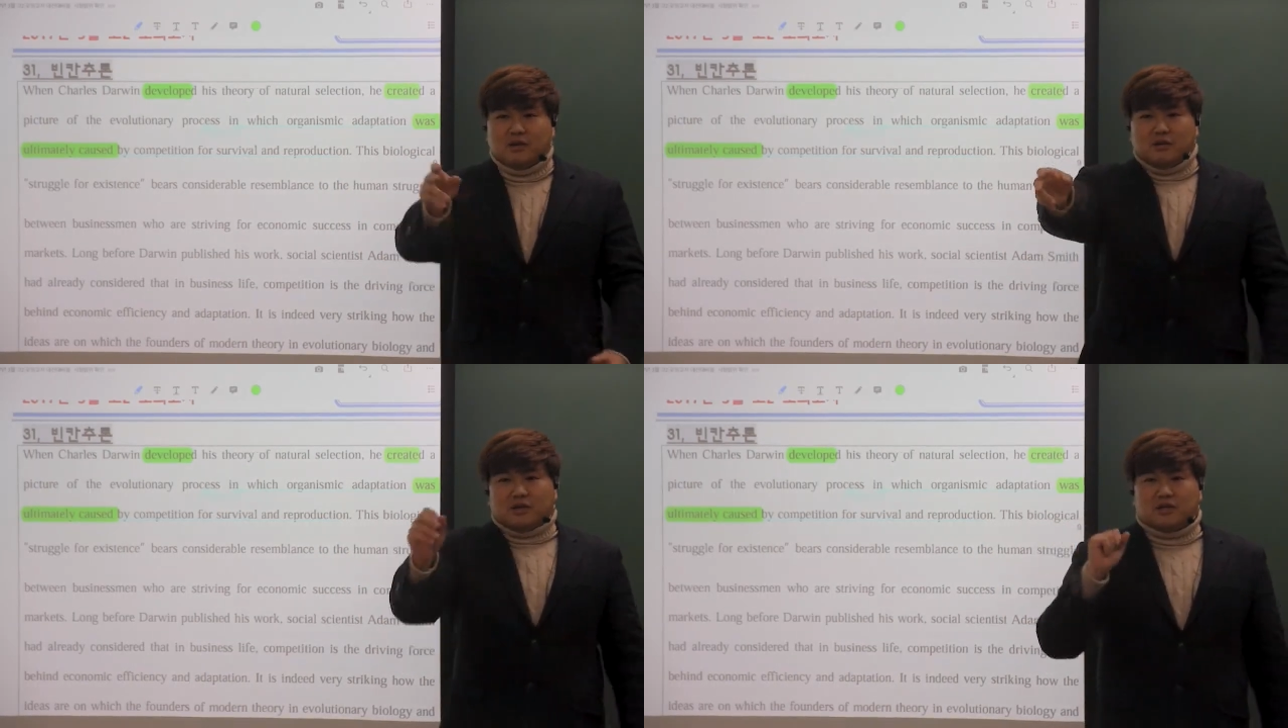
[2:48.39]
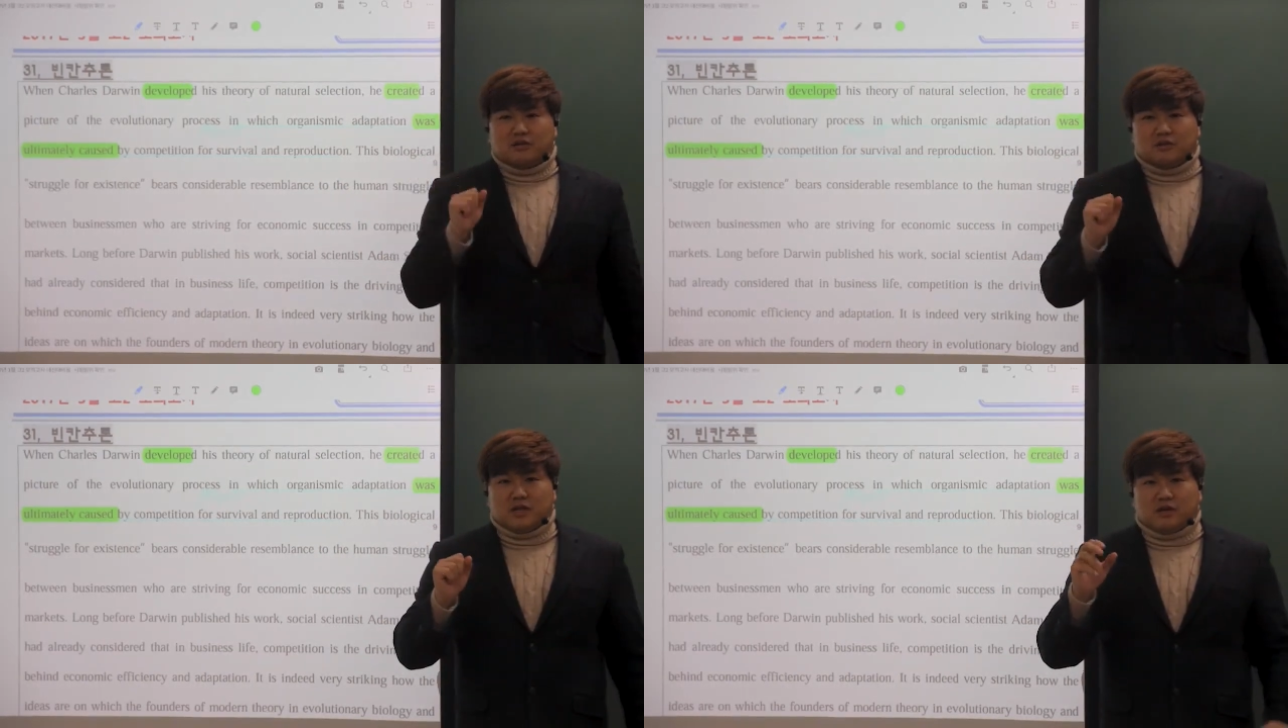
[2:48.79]

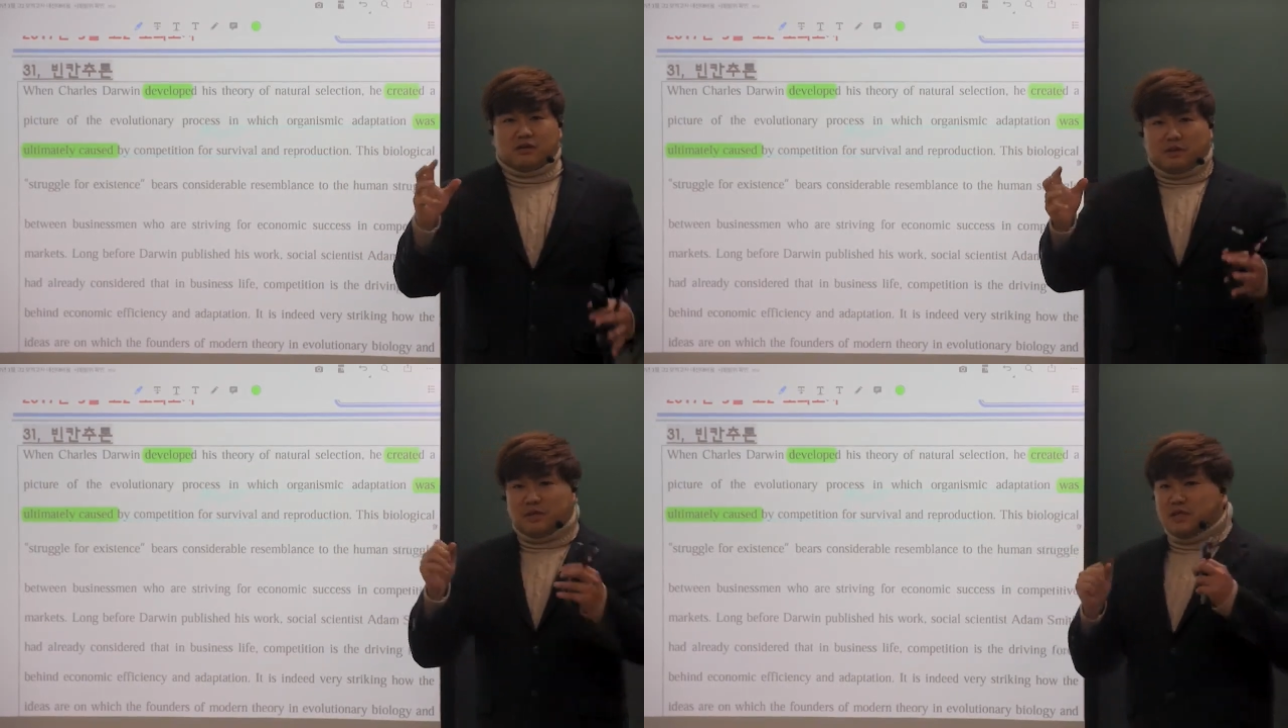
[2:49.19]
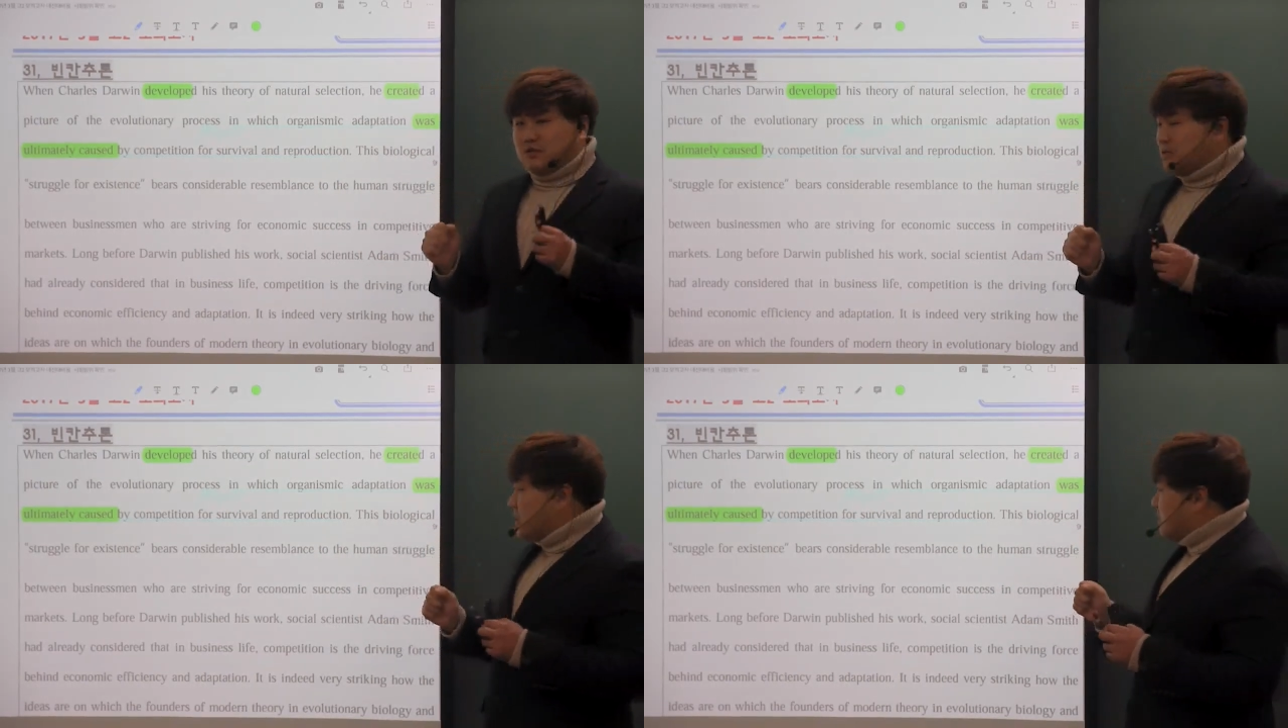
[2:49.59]
여자친구 사귀고
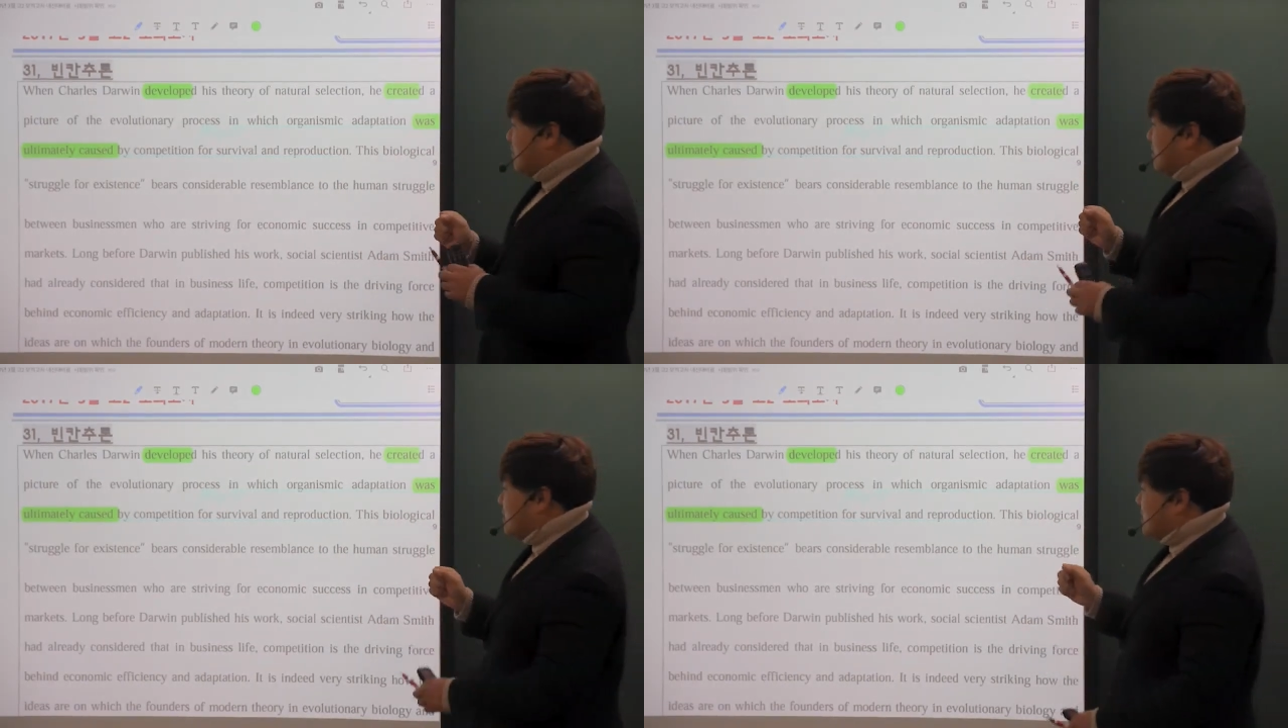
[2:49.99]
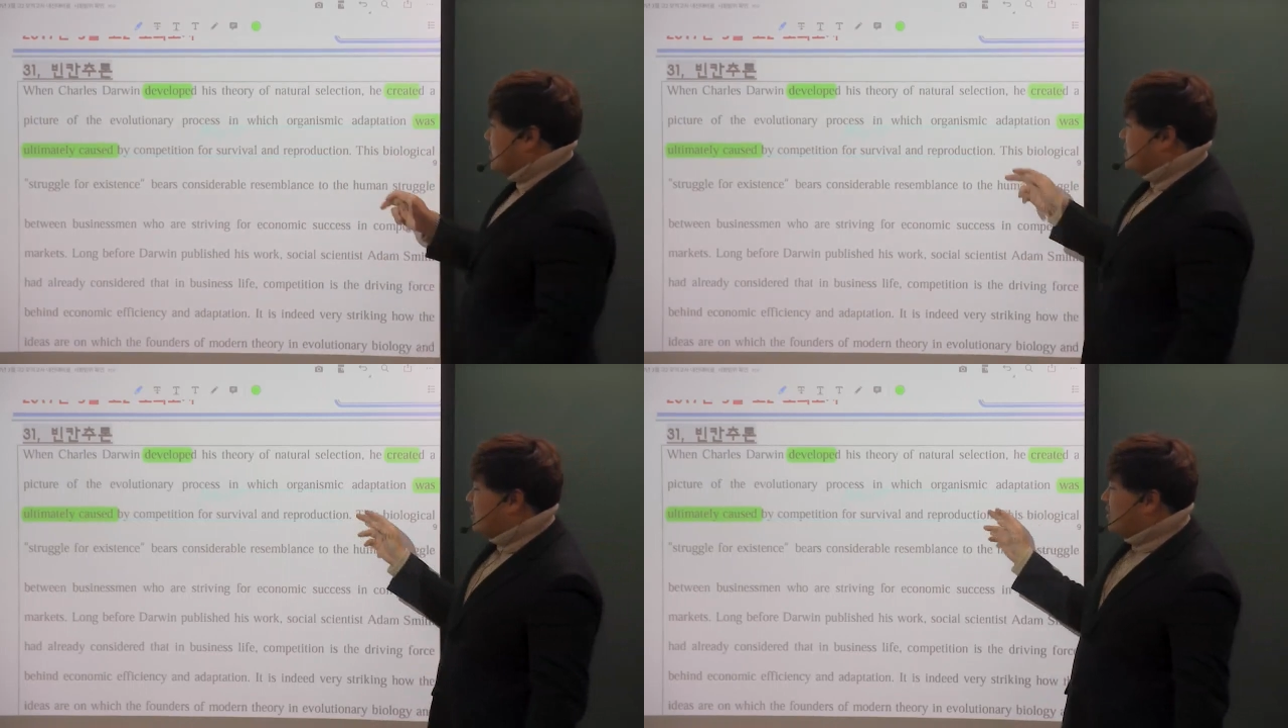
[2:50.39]
남자친구 사귀어야 되잖아요.